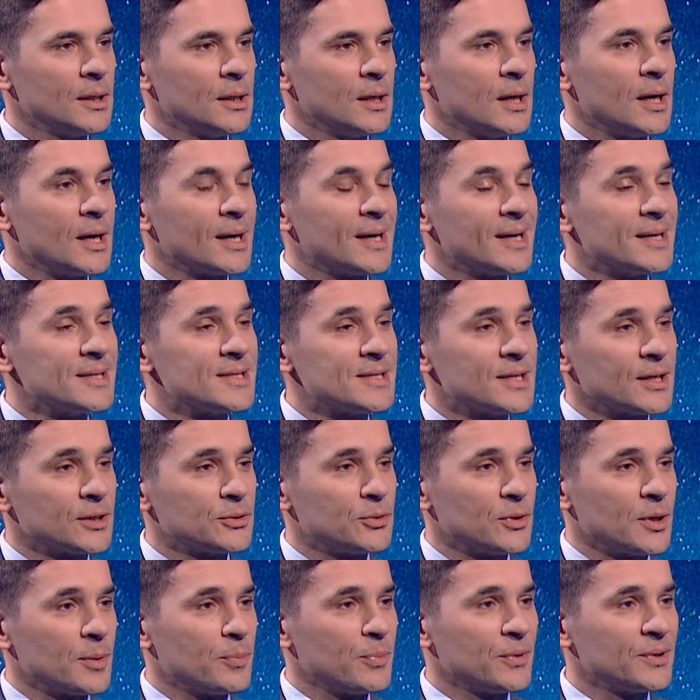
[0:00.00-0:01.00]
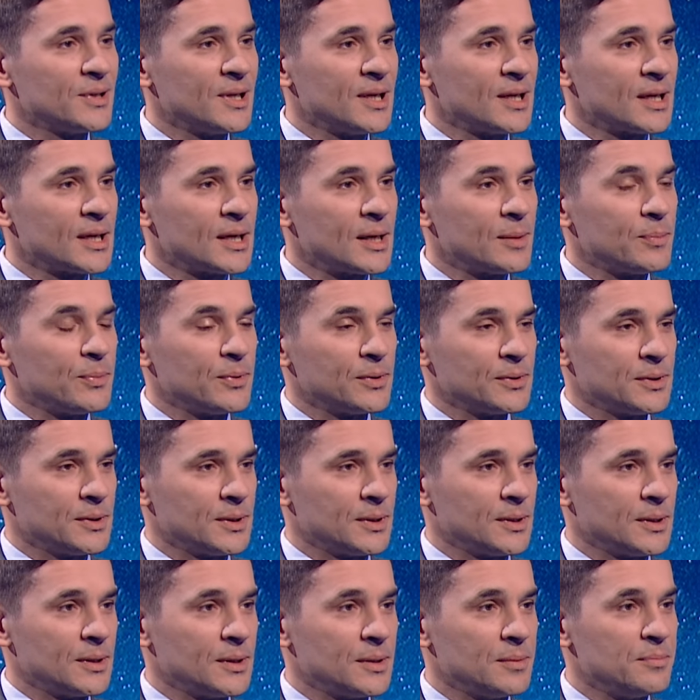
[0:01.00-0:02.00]
agencja, która podlega pod
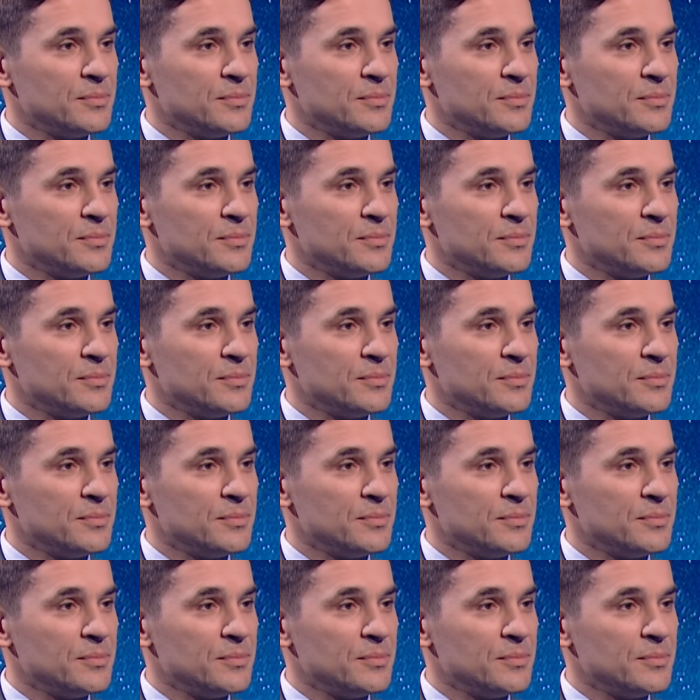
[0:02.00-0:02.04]
e,